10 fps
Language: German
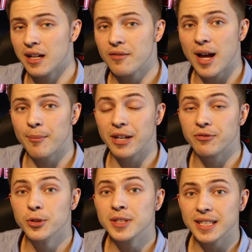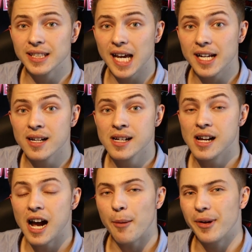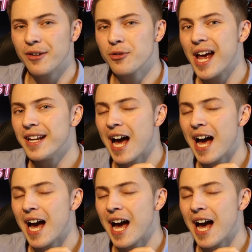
Ja, wir haben einen 14-Kerner, aber dafür einen